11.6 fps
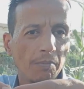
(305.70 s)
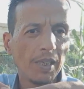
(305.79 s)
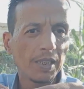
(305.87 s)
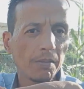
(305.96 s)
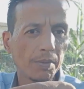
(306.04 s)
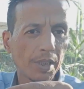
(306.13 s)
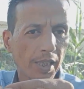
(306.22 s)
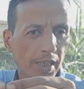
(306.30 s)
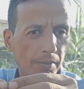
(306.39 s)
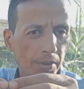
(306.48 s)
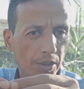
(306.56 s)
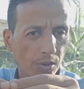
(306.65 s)
بعد ما
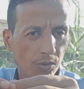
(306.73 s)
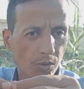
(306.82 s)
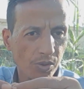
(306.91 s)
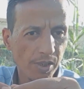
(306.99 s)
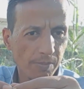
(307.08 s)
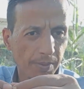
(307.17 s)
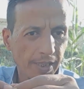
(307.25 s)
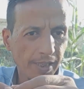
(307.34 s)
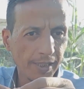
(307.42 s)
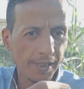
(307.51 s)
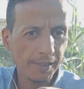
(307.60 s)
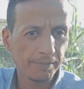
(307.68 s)
بنركب حته الرصاص
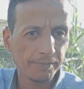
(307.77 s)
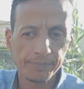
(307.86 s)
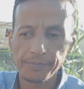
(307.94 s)
بتاعنا